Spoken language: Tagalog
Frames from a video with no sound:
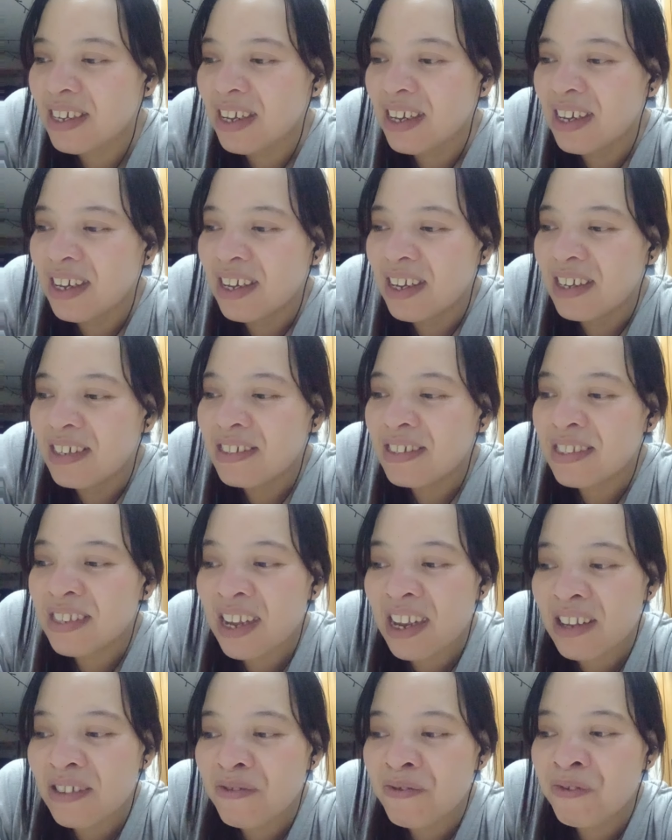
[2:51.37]

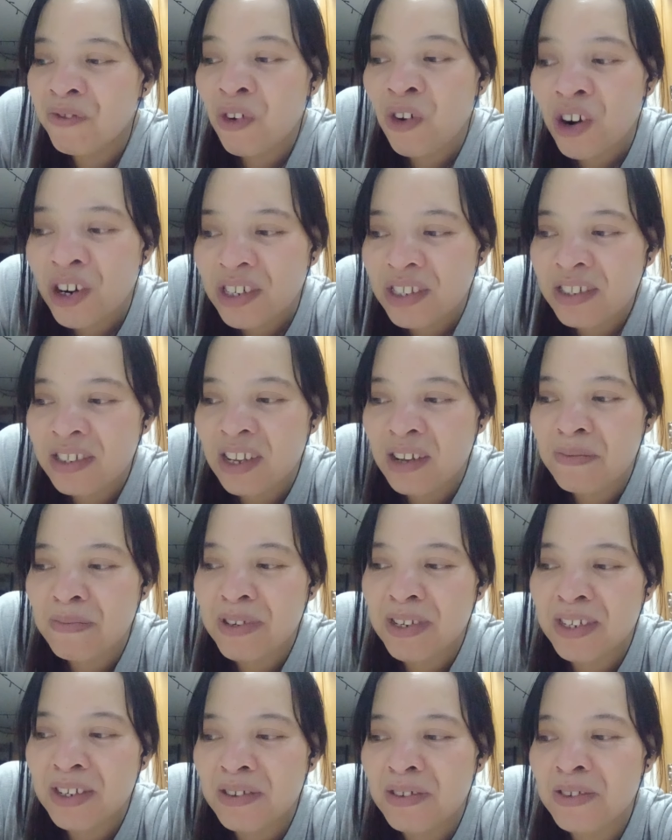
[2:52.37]
Send forth, sabi
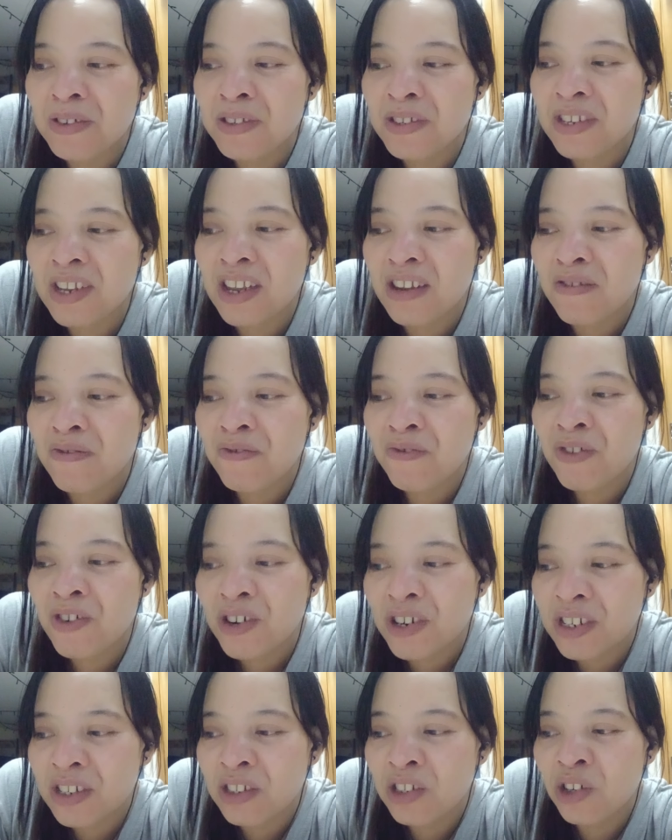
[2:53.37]
niyo, send forth
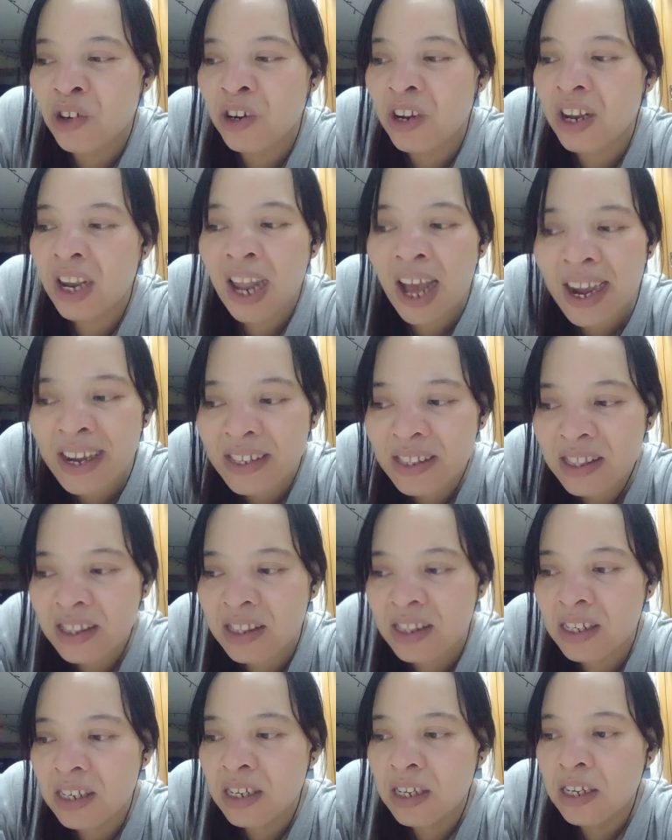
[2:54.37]
your light
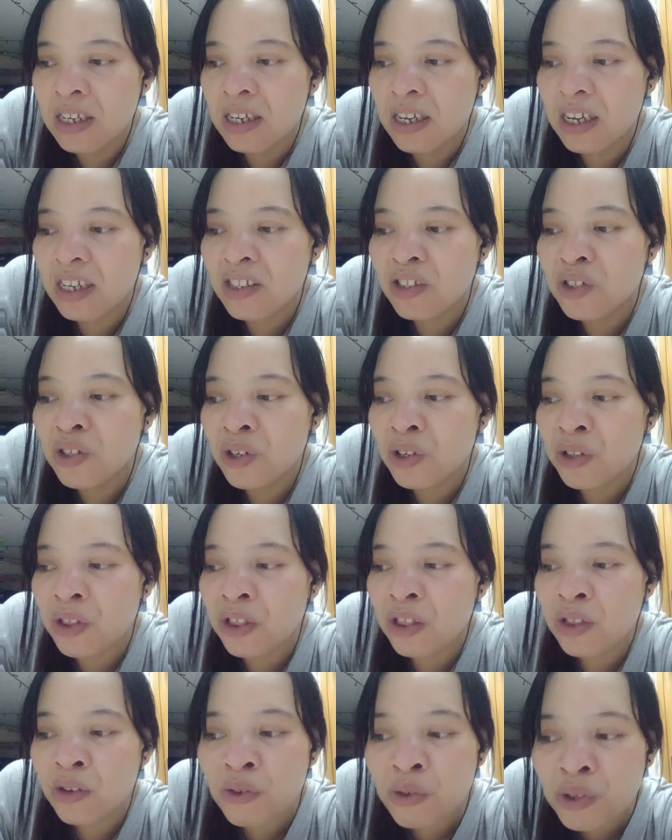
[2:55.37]
and your
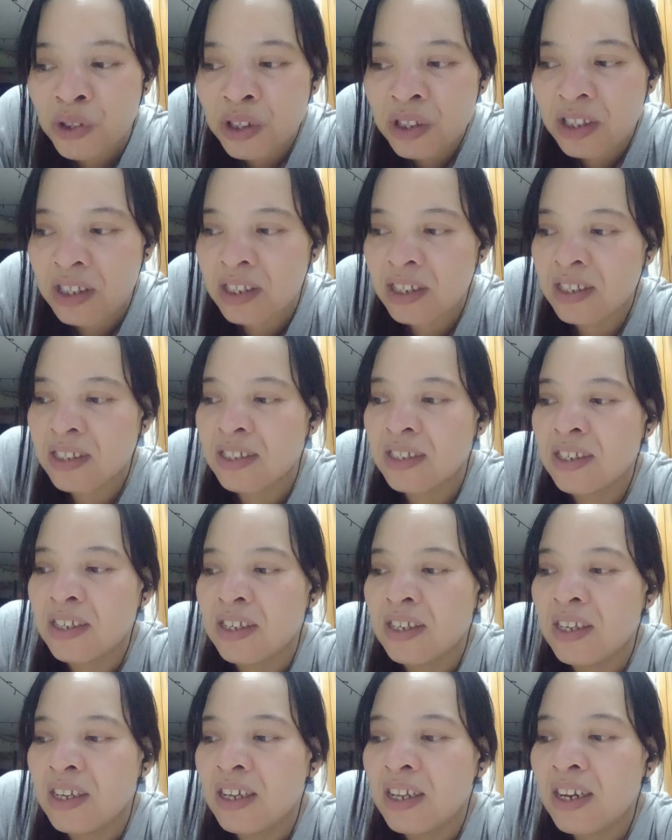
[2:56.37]
truth.
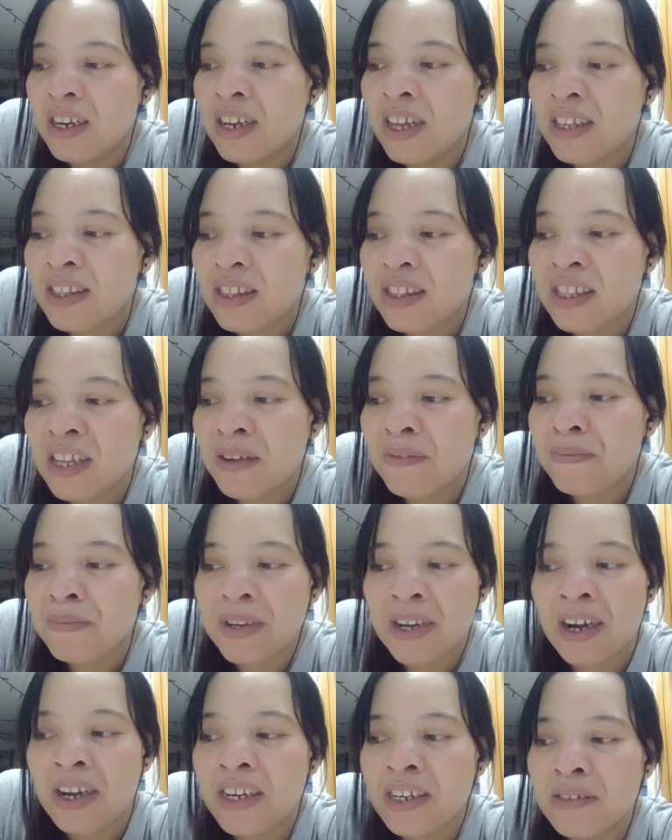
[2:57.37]
Let them
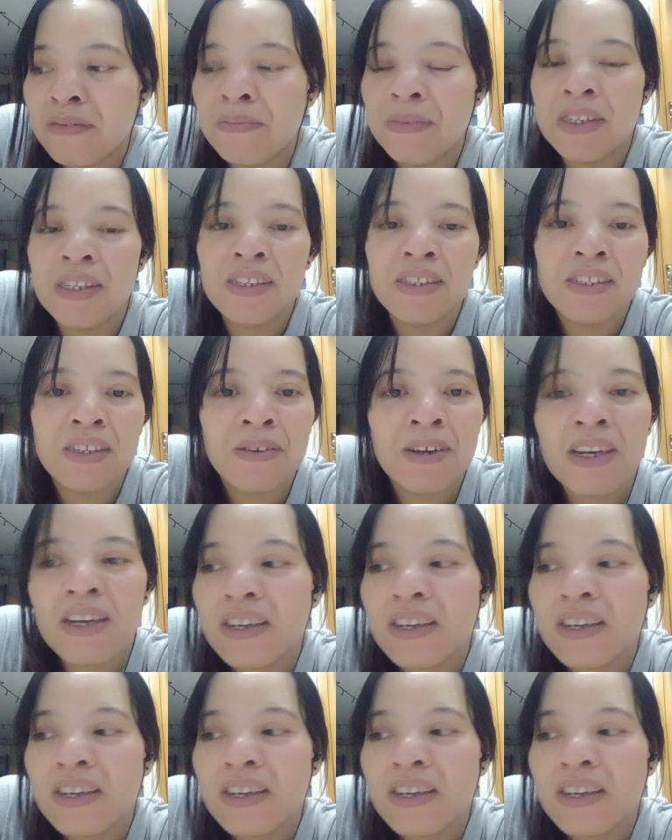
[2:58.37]
guide me. Diba?